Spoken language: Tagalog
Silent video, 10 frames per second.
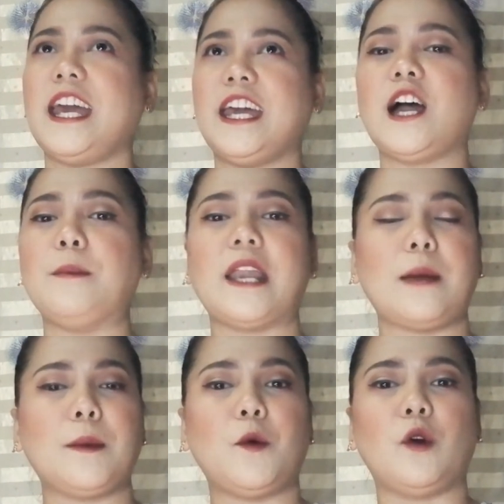And
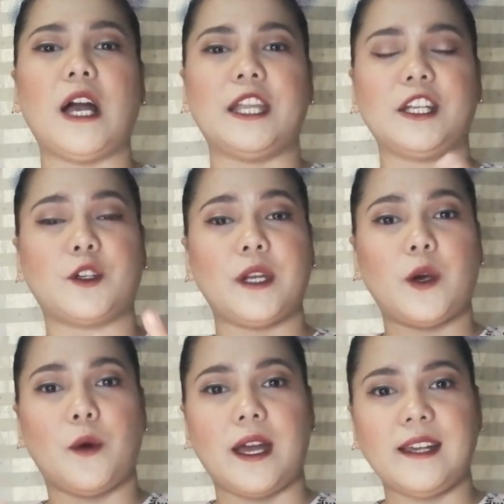marami pong uh,
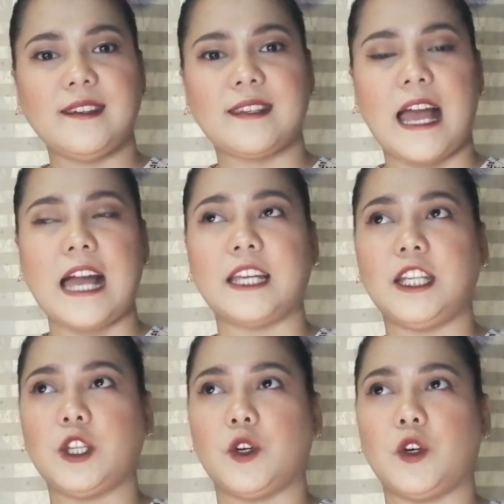nag-request sa akin
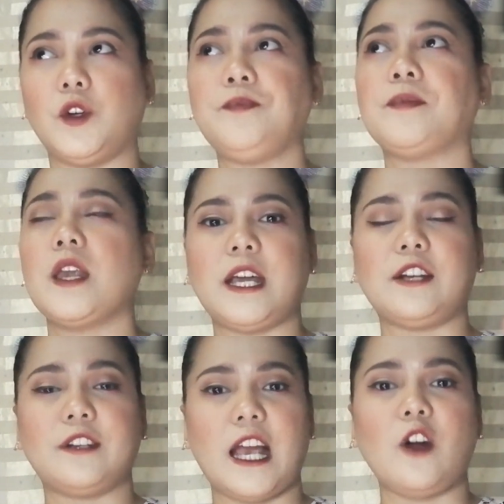ito
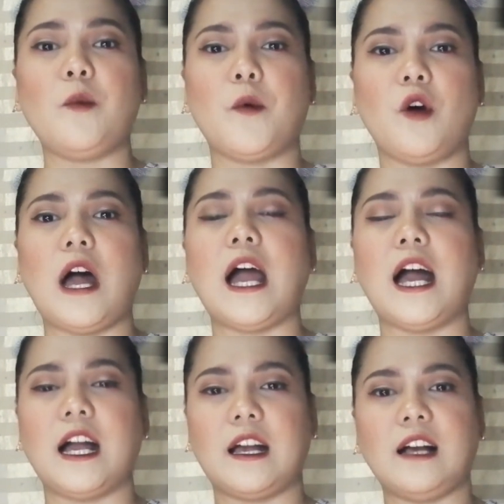Effectively, ako po ang
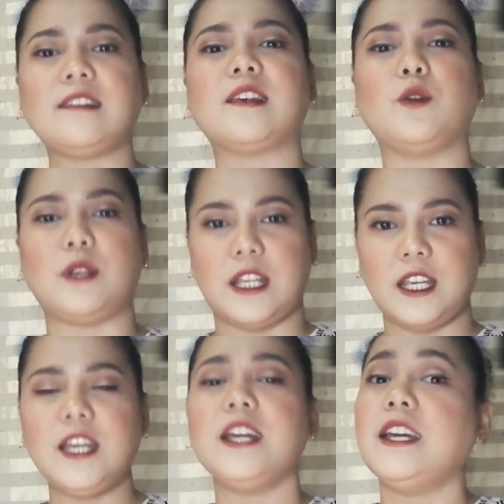hanggang sa huli
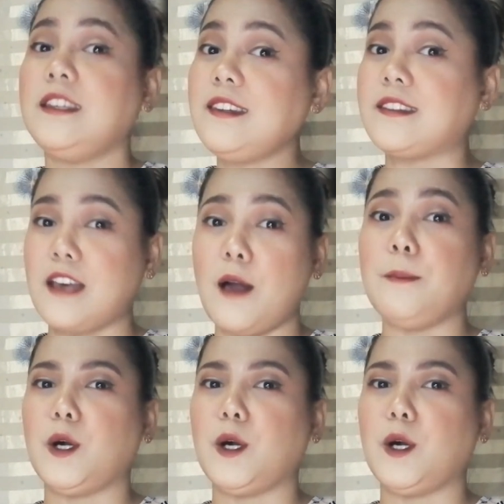ni Sam